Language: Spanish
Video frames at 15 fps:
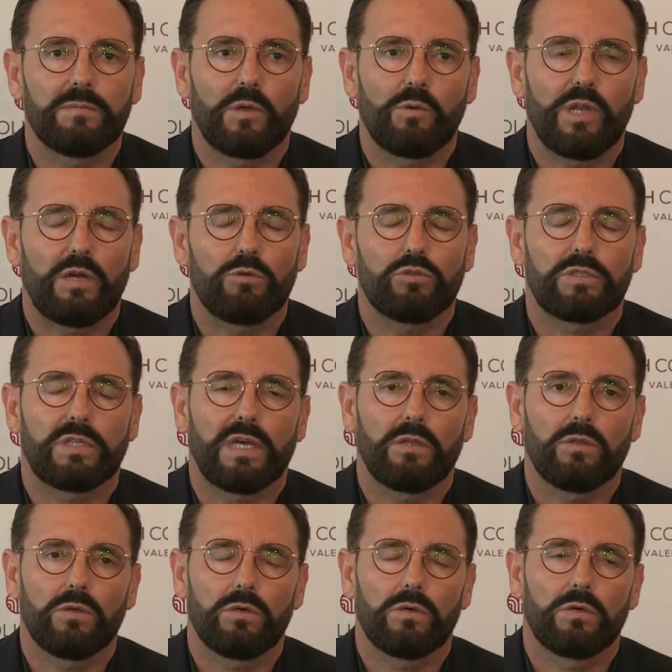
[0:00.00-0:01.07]
Me hubiera
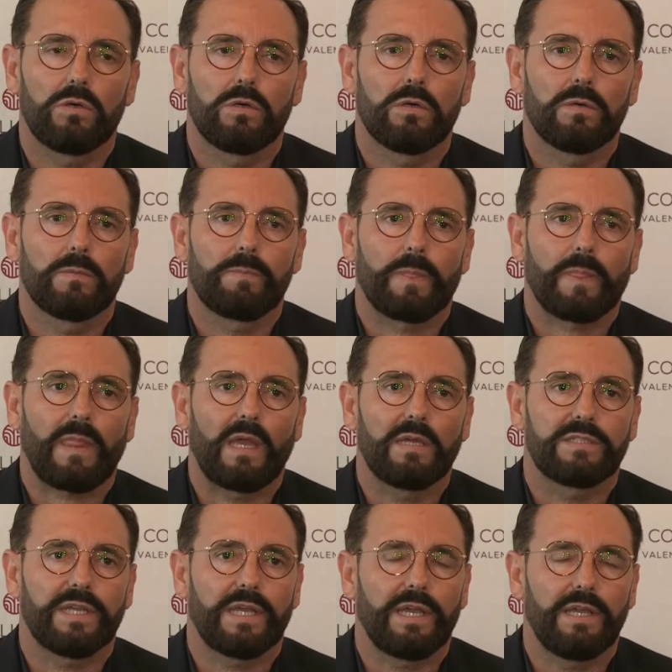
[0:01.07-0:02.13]
gustado
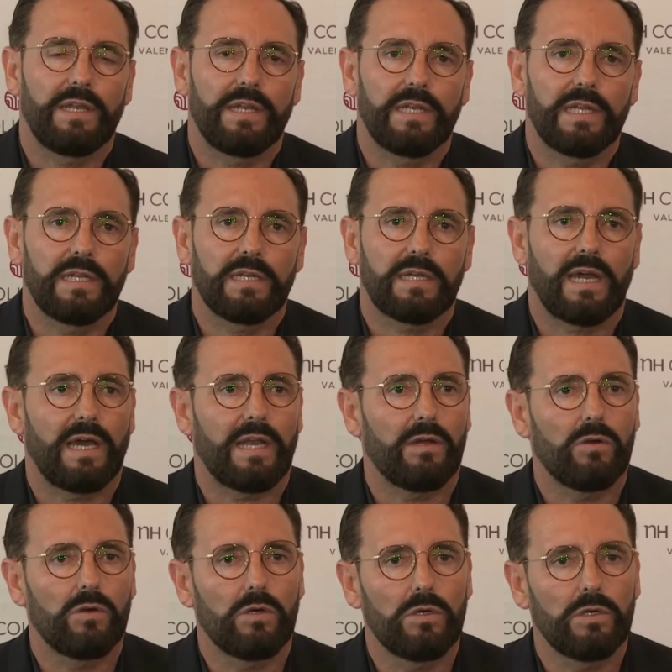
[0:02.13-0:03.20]
seguir en el
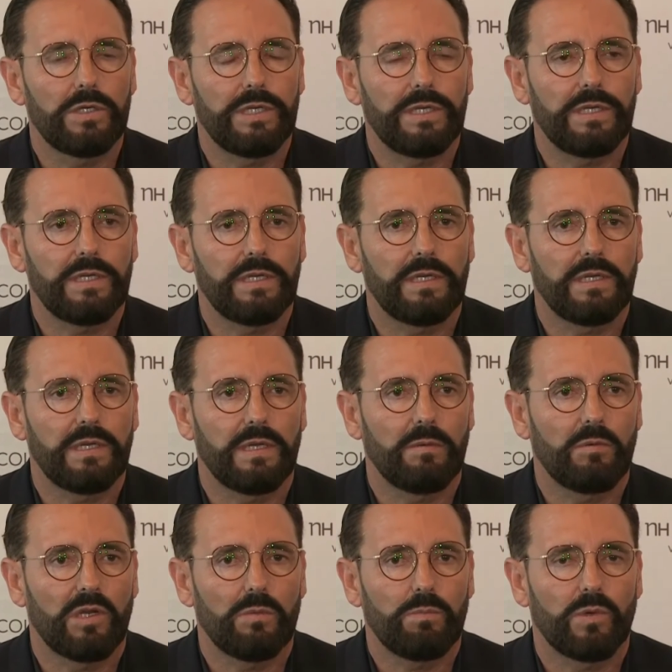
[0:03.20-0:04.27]
cargo y, y
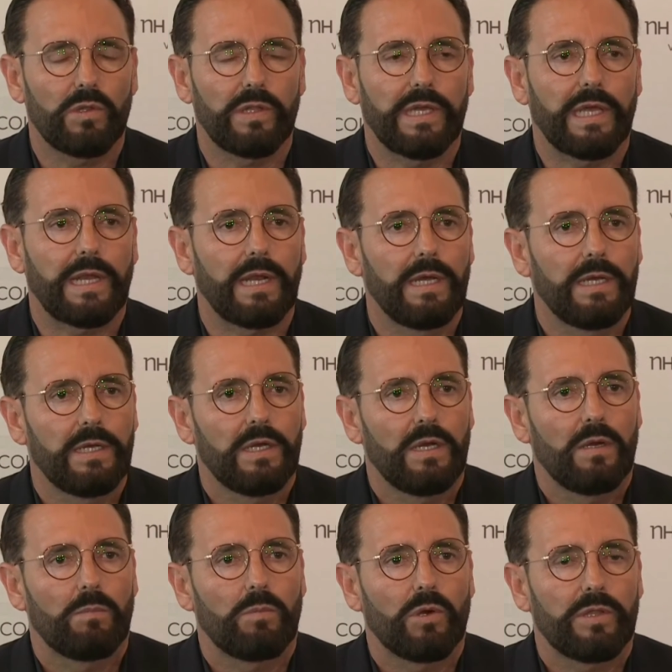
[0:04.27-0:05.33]
bueno, poder
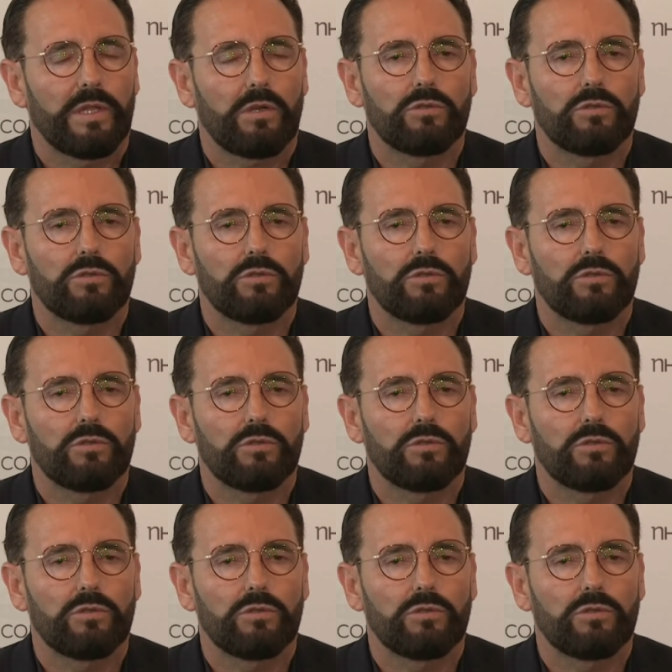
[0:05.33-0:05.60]
poder